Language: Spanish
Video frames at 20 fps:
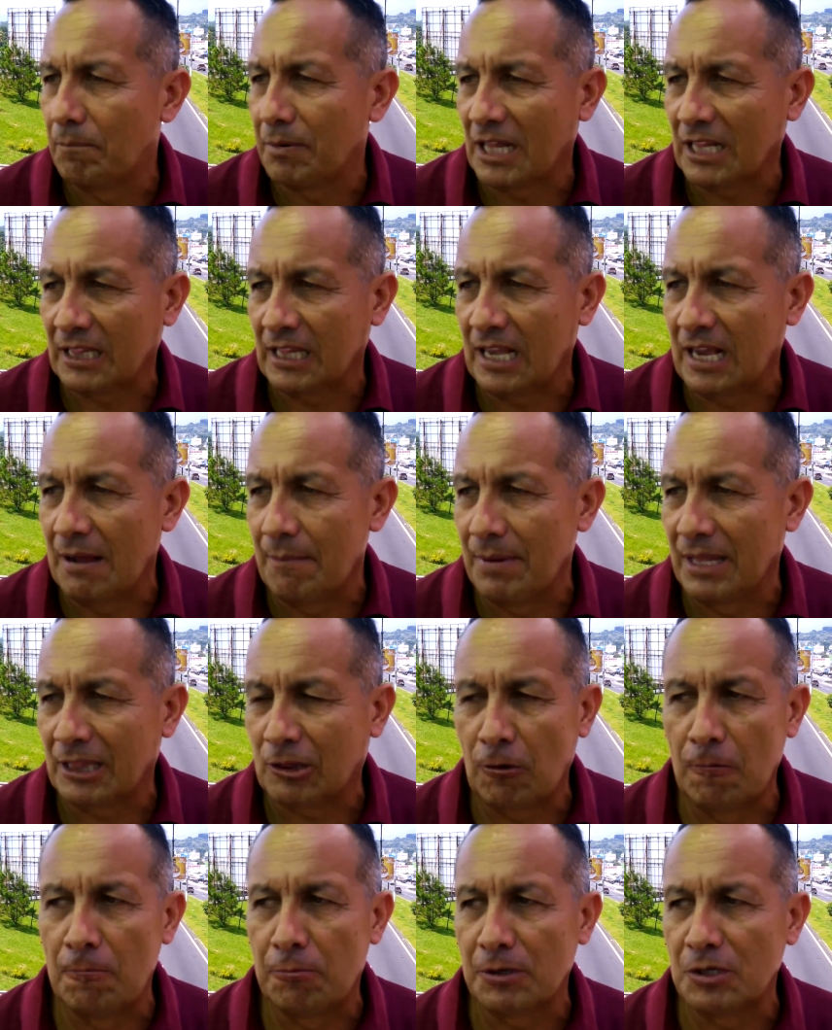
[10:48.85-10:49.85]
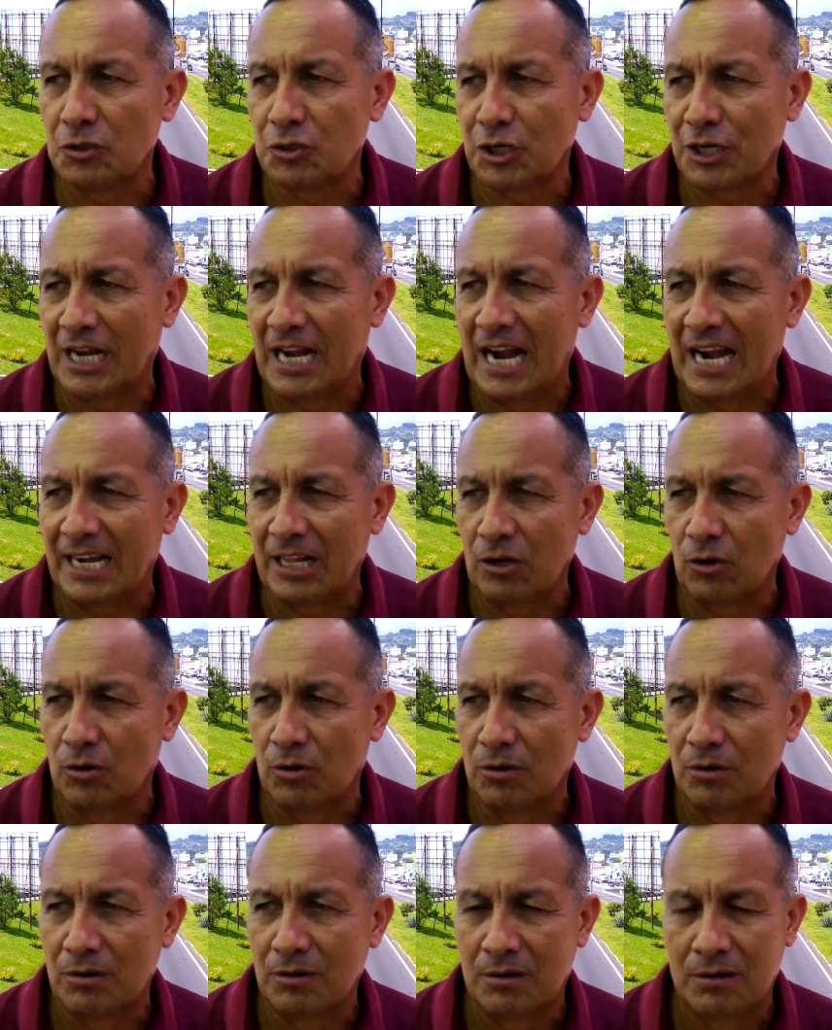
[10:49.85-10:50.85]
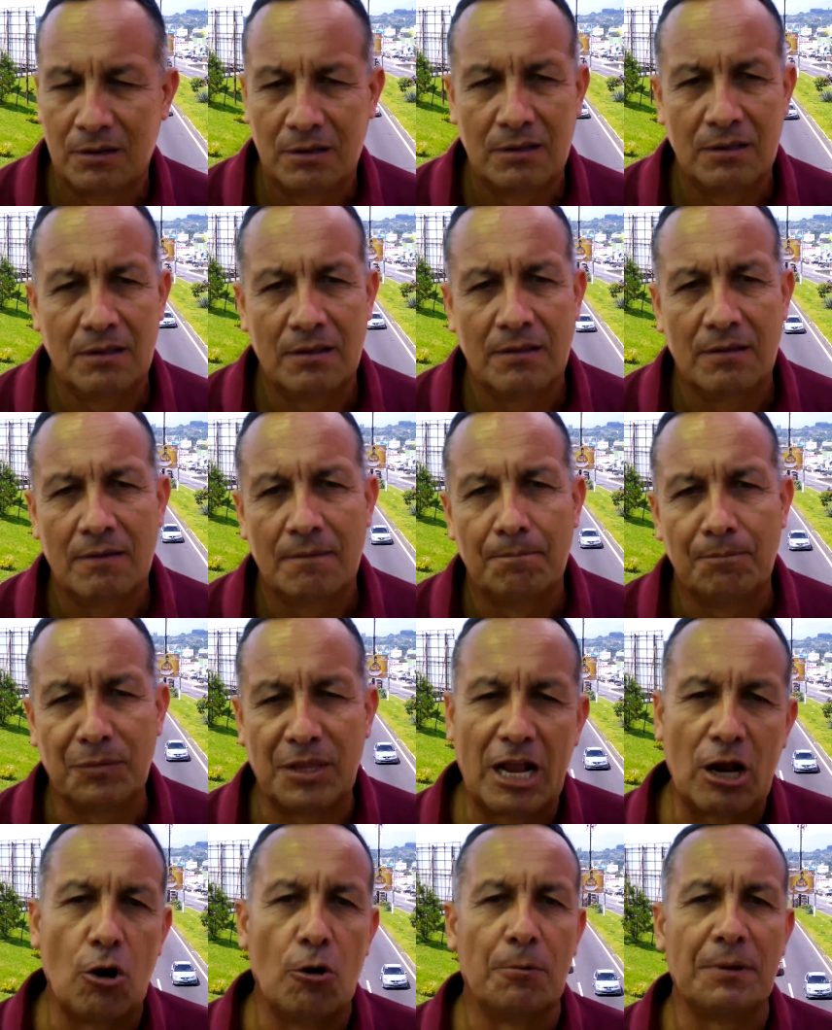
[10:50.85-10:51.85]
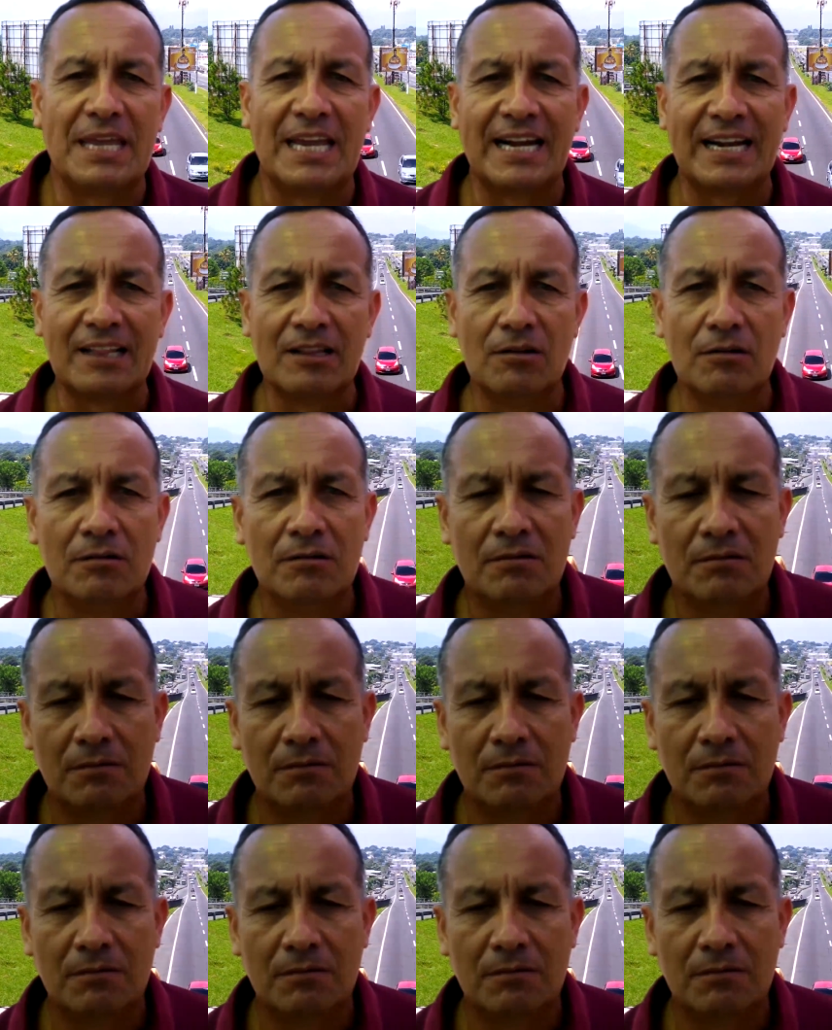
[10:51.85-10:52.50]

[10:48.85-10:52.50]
prácticamente un funcionario de gobierno,